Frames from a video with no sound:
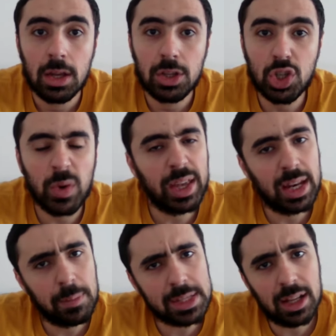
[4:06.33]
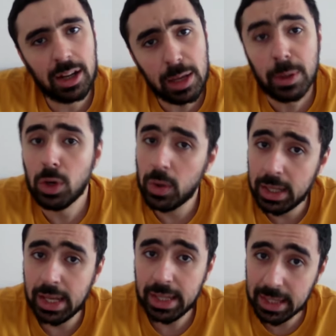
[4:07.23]
جوي هنا بيسال كايبا يقول له ايه
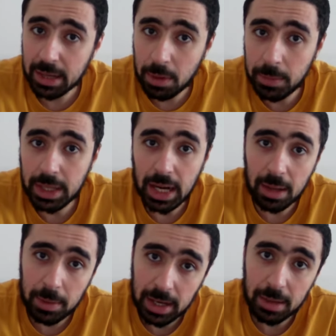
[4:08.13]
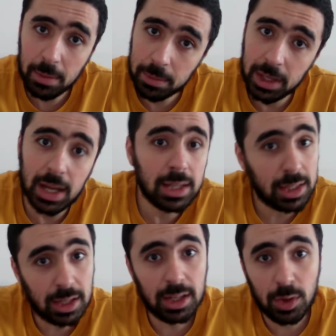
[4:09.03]
ده انت كمان بتلعب اللعبه بتاعه
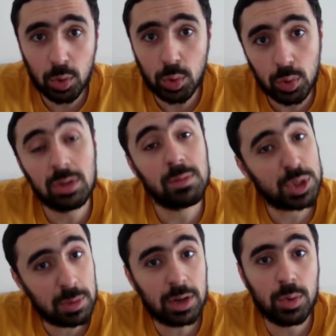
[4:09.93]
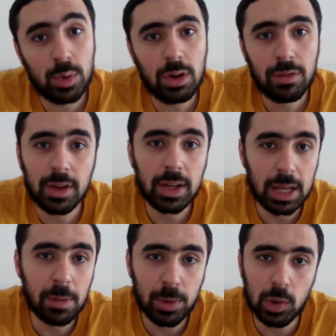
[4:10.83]
الكروت مش معقول
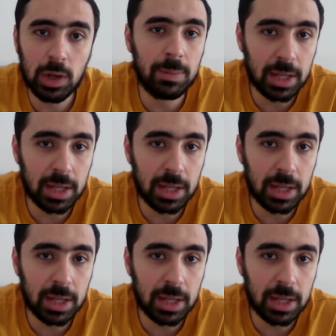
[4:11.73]
فكايبا بيقول له يا ابني